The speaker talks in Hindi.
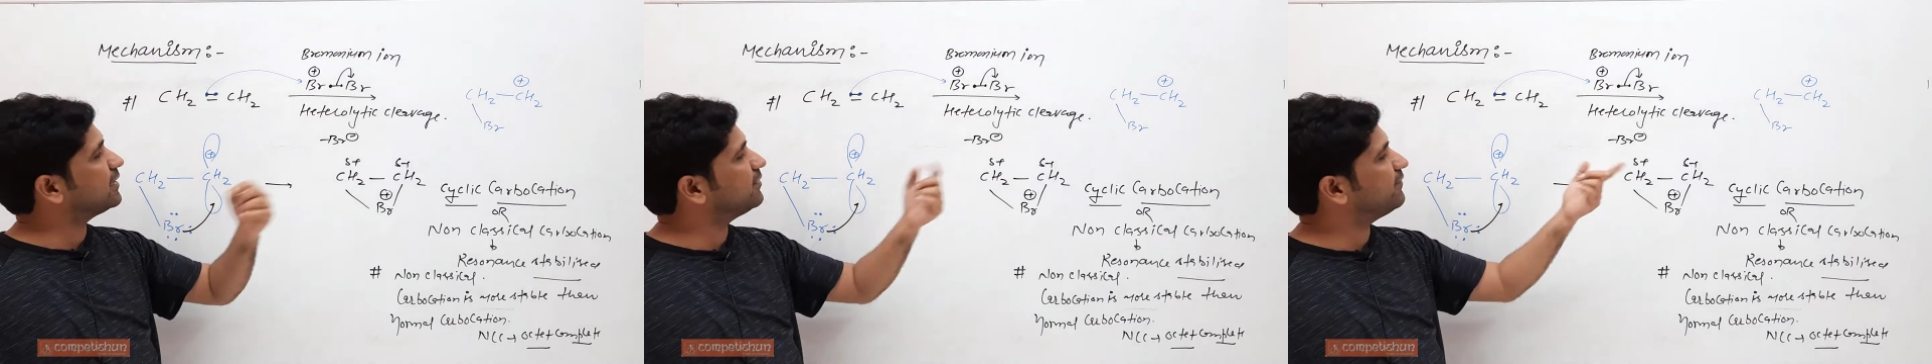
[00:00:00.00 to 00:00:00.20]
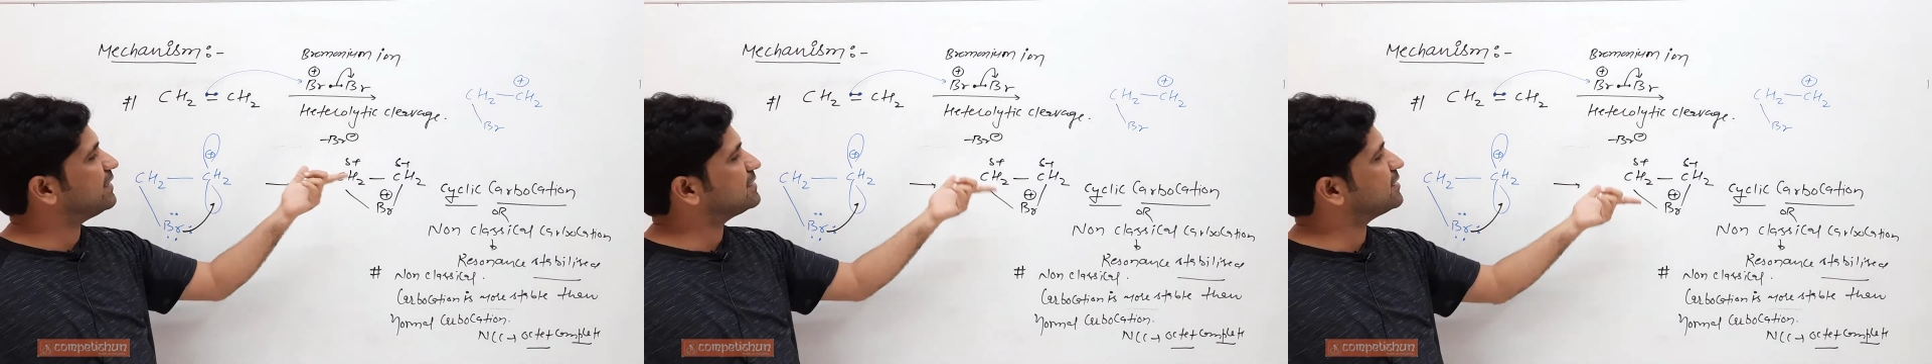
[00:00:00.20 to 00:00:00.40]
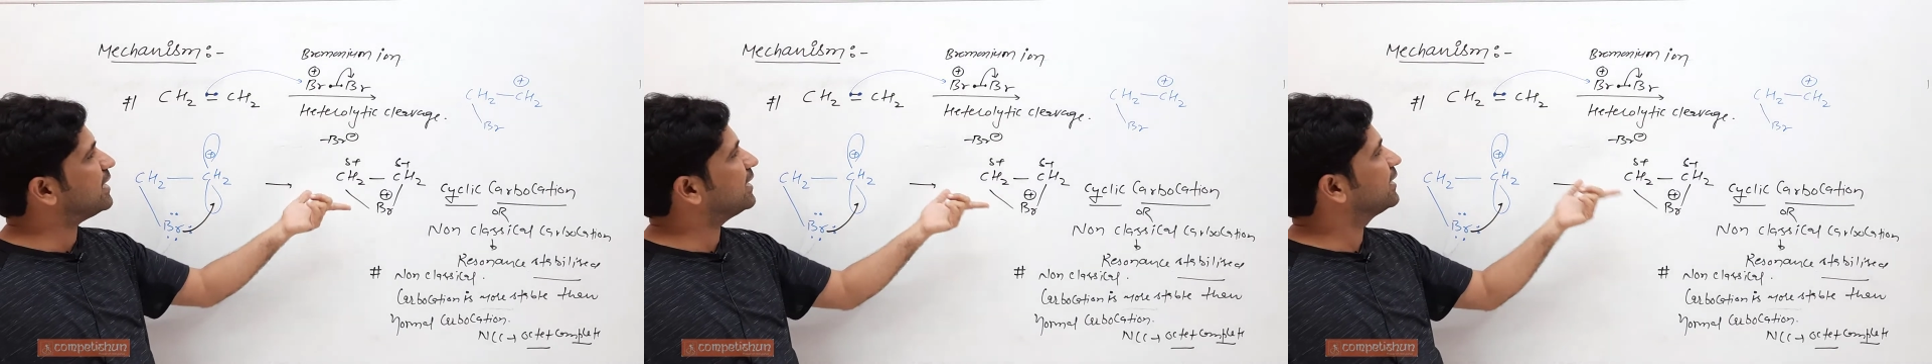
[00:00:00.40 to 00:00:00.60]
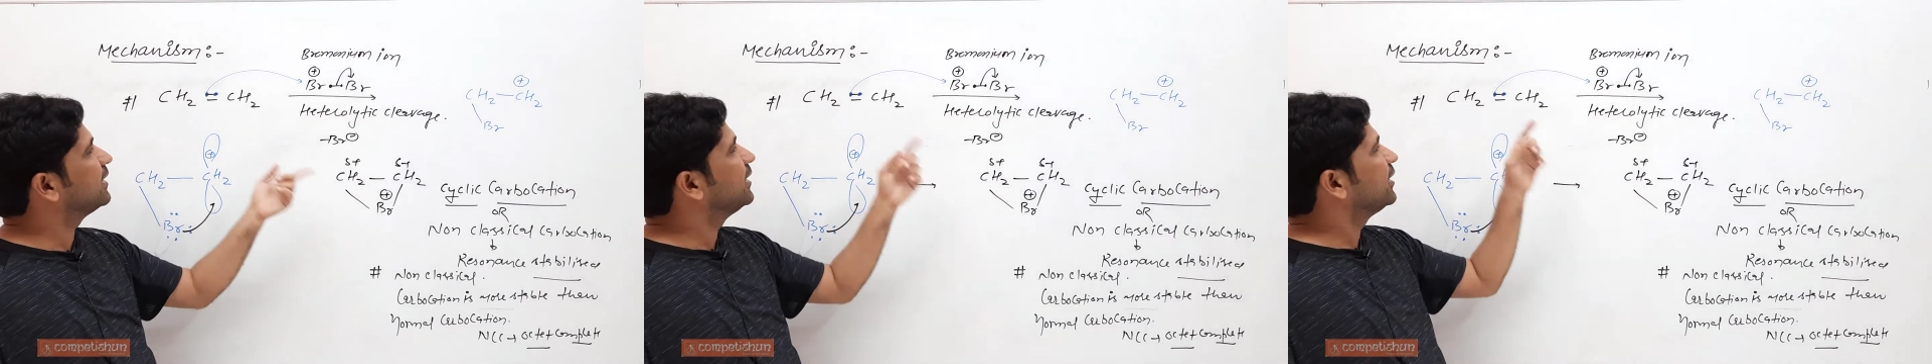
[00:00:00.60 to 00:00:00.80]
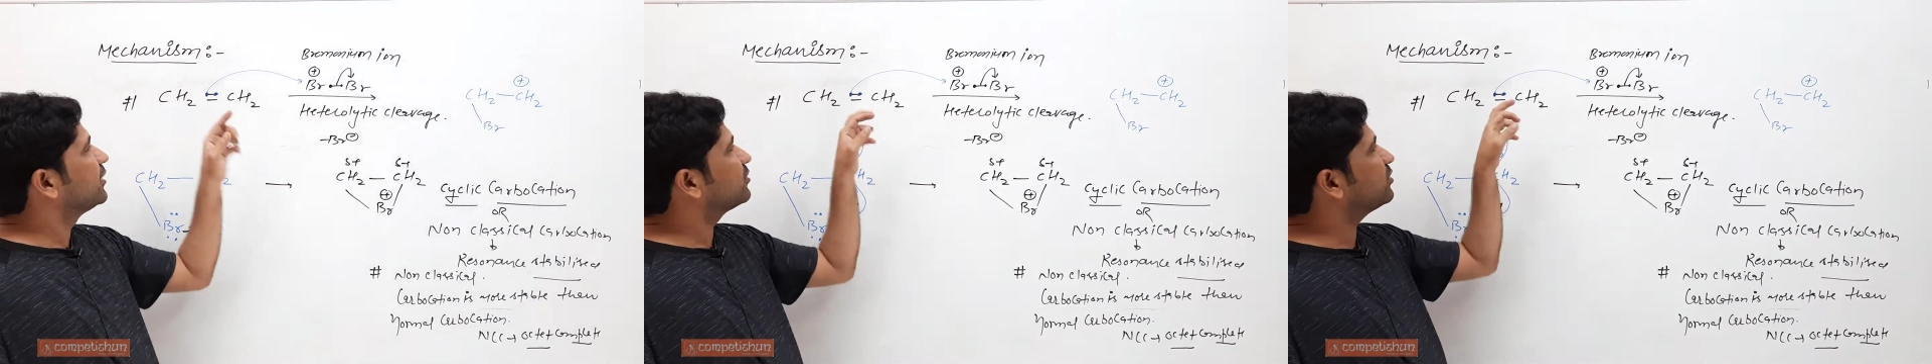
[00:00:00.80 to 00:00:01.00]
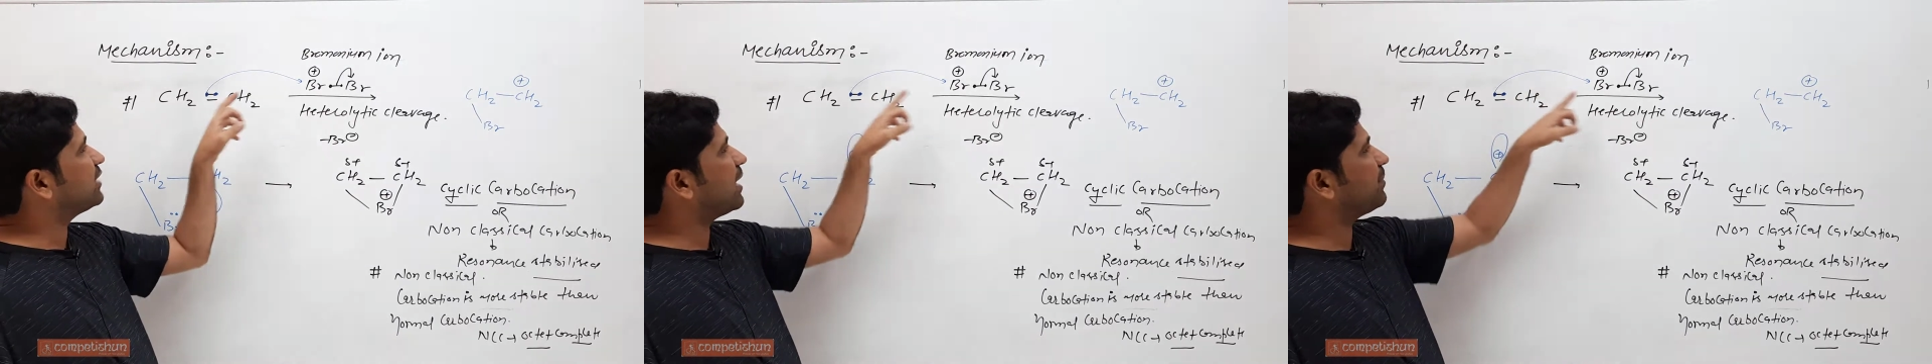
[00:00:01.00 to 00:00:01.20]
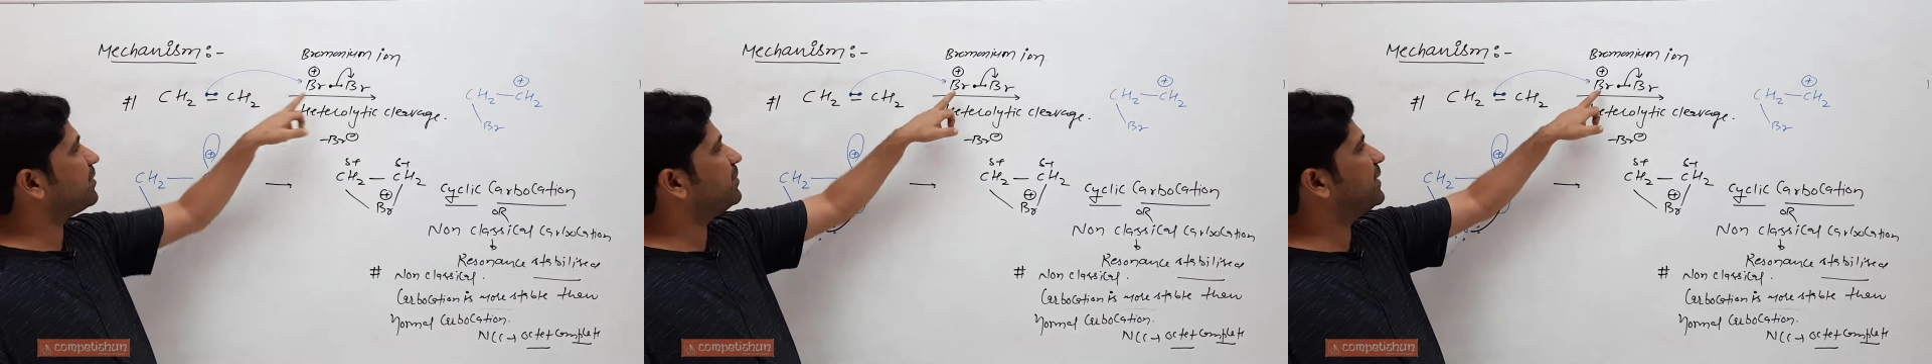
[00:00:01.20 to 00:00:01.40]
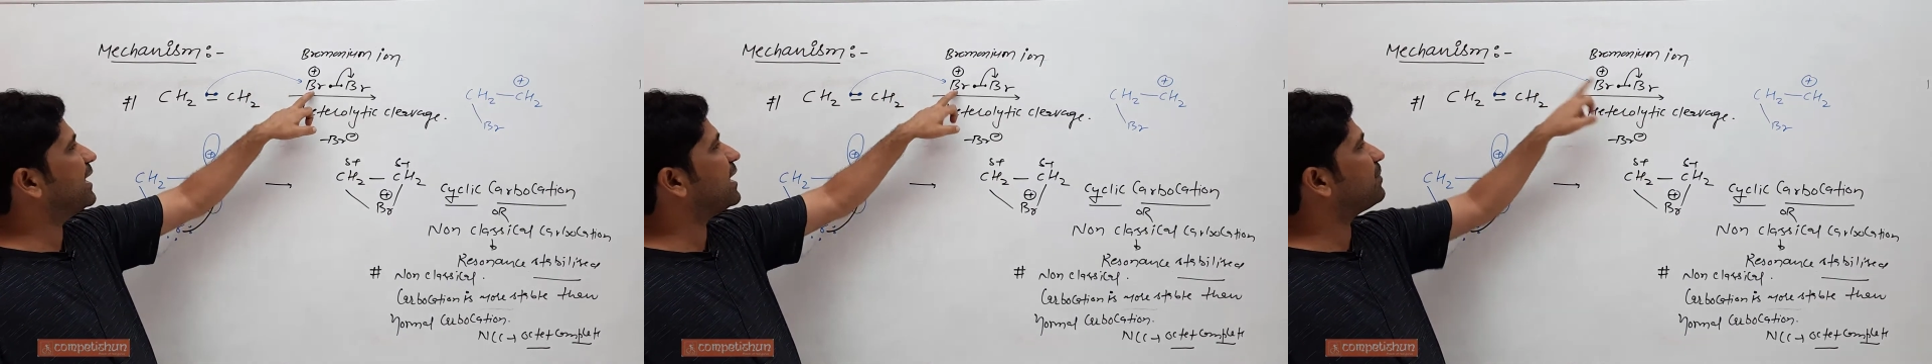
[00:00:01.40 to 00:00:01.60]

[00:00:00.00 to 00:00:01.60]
क्लीवेज है तो यहाँ पर बी